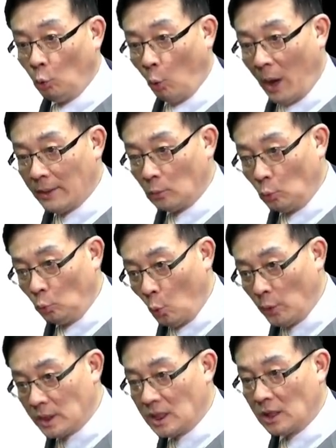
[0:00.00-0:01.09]
短
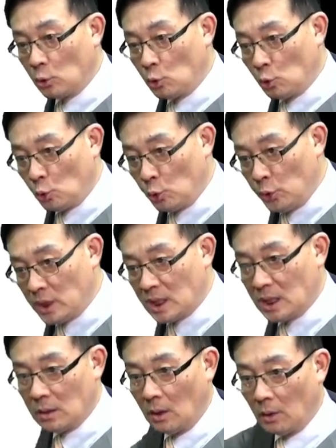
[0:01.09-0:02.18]
多的这个趋
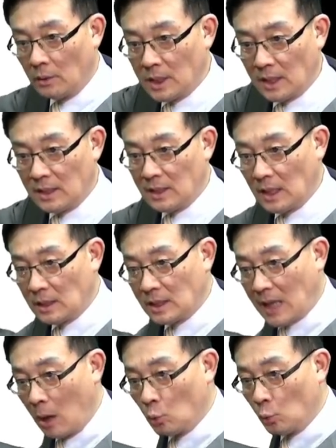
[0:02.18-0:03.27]
势哈，这个这个
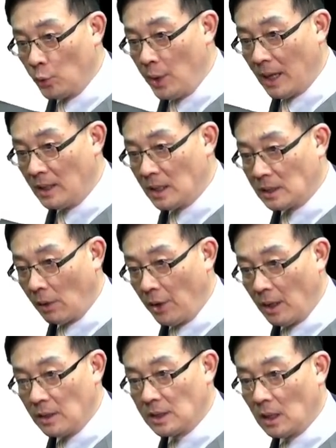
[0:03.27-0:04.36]
涨幅越来越小，越
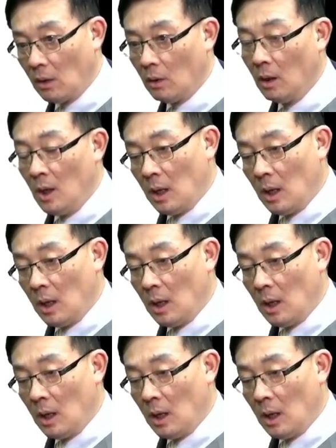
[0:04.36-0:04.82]
来越小哈。